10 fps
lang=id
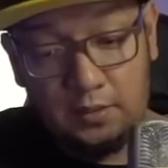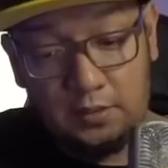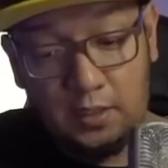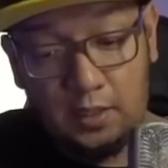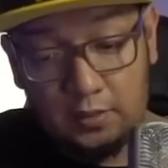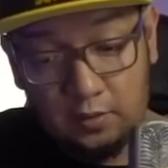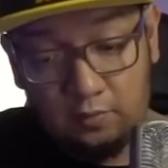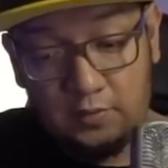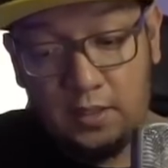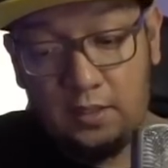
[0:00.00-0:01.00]
Di sini ada Legend
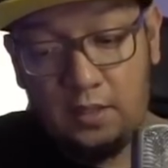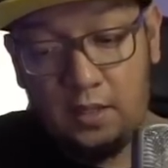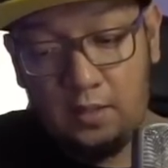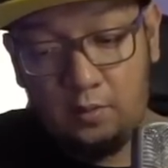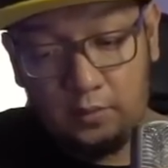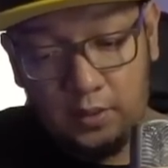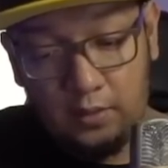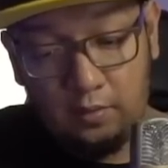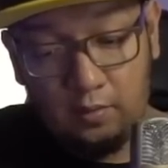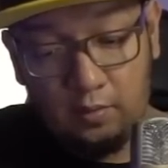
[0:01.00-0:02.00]
of Zelda,
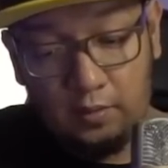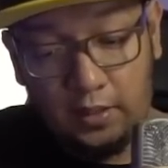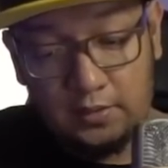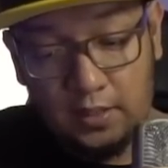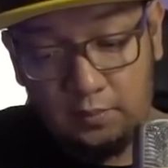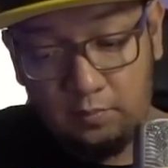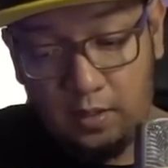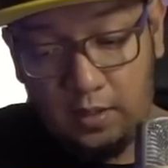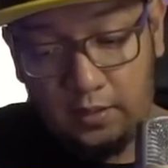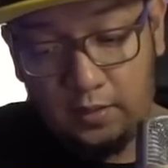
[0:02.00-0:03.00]
Donkey Kong, Excite
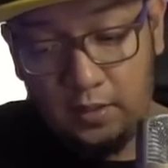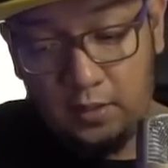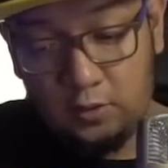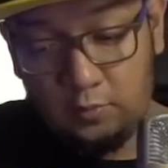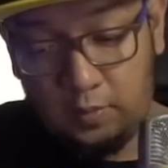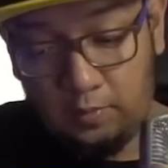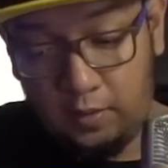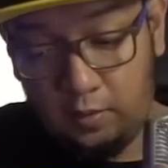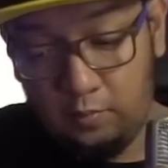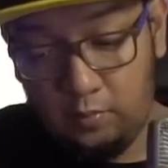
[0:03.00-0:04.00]
Bike, Super
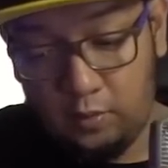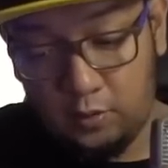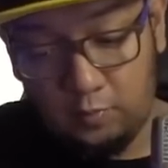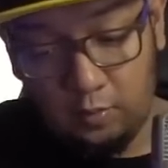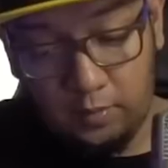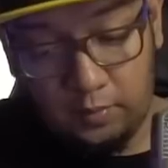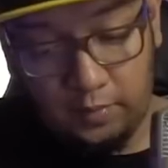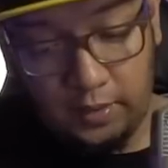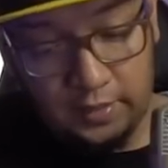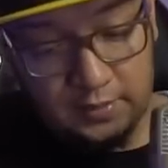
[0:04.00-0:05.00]
Mario Bros,
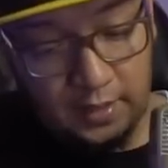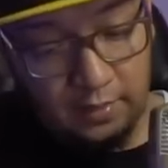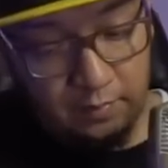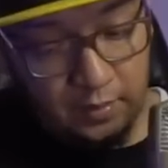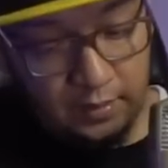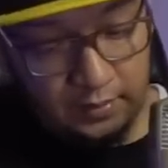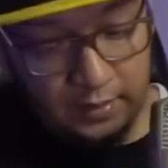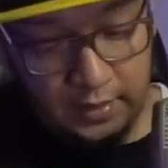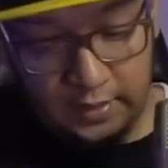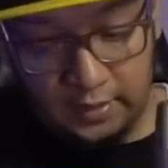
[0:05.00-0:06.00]
Bomberman, Ice Climber
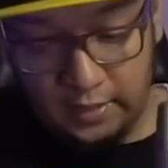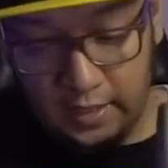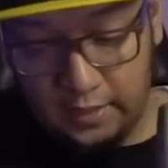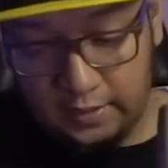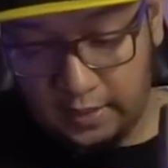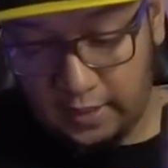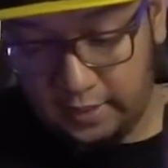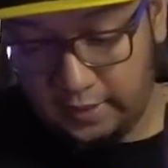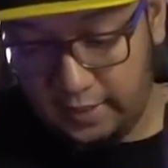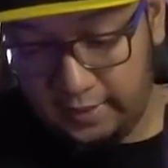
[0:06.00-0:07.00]
dan yang
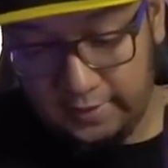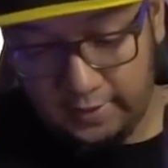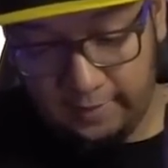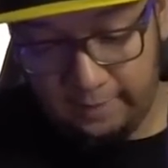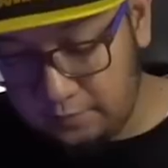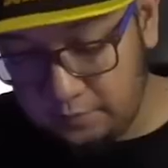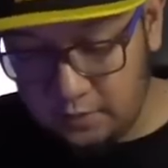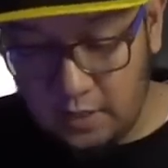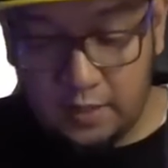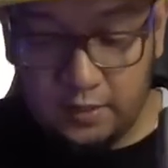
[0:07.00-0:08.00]
lain-lainnya.
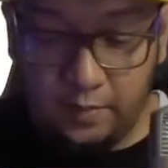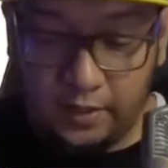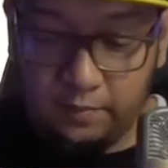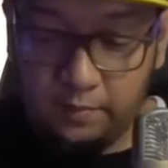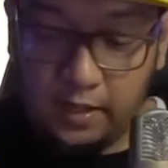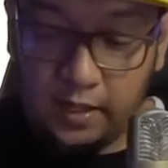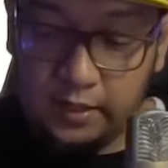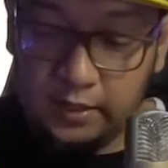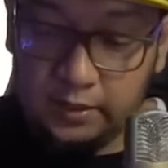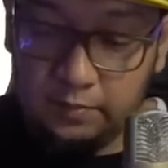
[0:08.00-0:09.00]
Nah, di bagian belakang
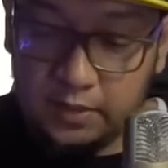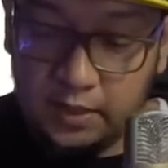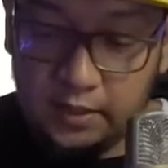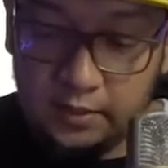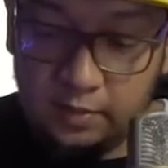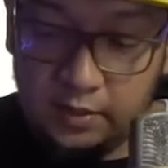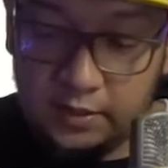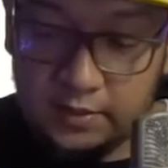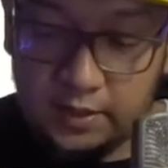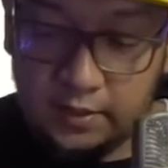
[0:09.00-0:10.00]
ini kita bisa lihat dibilang
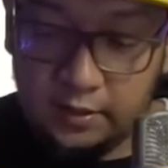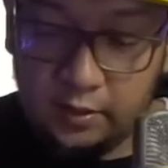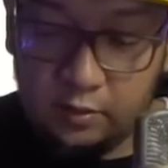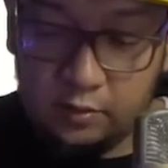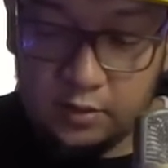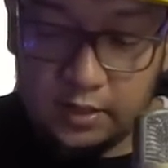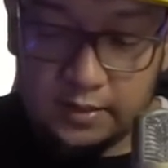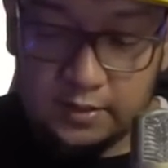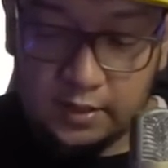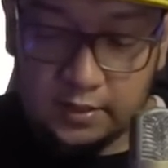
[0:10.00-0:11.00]
di set includes
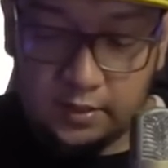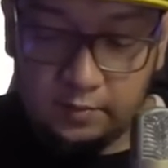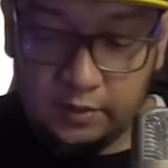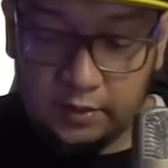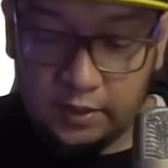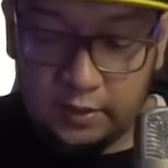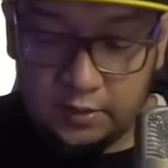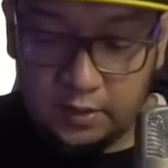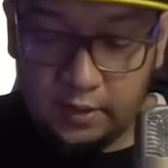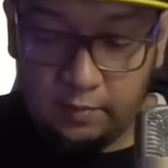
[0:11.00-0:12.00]
classic NES limited
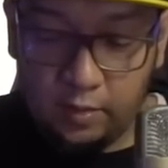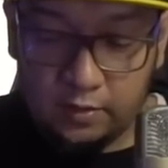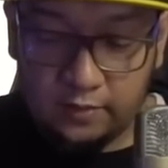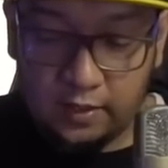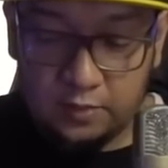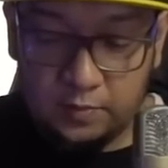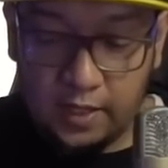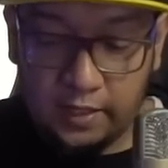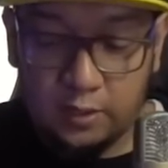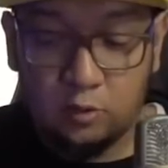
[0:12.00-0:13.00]
edition Game Boy Advance SP
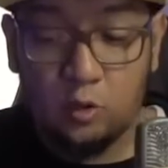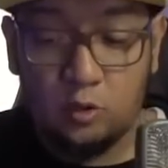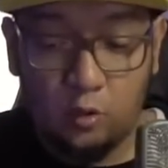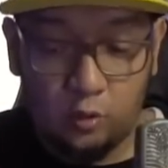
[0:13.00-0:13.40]
AGS 001.